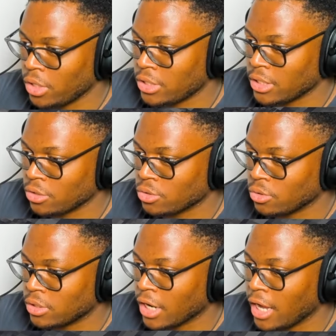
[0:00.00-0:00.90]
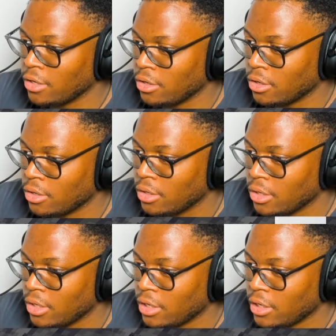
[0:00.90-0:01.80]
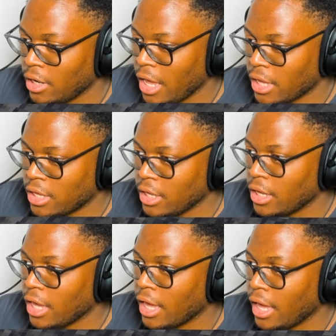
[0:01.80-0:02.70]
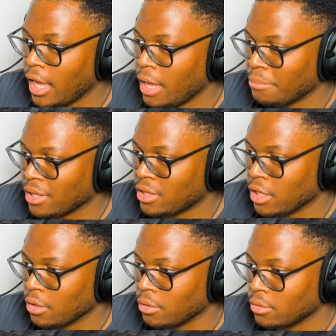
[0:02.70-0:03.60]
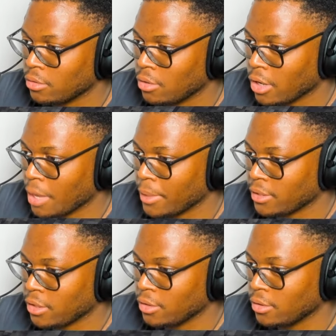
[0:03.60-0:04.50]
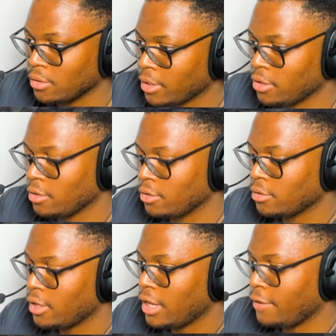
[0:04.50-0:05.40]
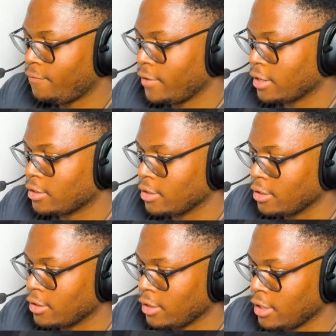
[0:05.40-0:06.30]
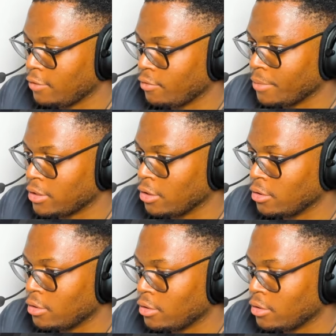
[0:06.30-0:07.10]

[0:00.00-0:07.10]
due si stanno scontrando. Neki e Matteo. Ok, Matteo. Matteo, effect, give. Matteo,